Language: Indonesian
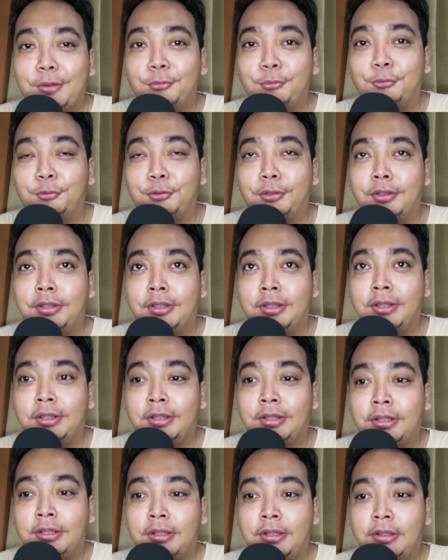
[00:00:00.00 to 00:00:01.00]
untuk
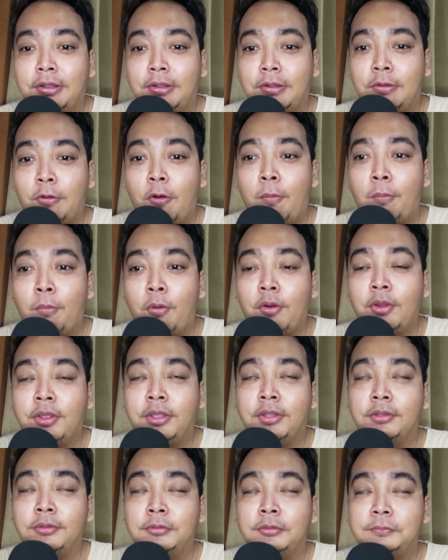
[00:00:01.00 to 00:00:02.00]
uh, ngomong
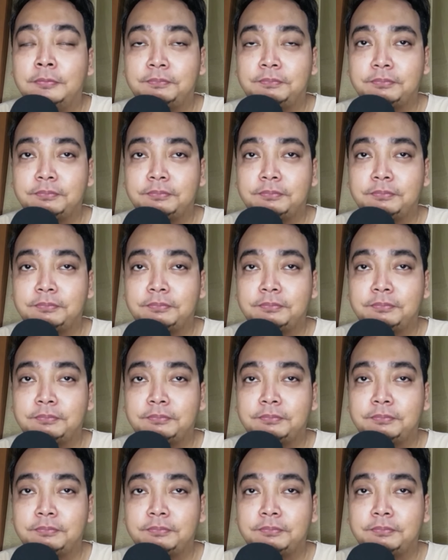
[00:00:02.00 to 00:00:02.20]
gitu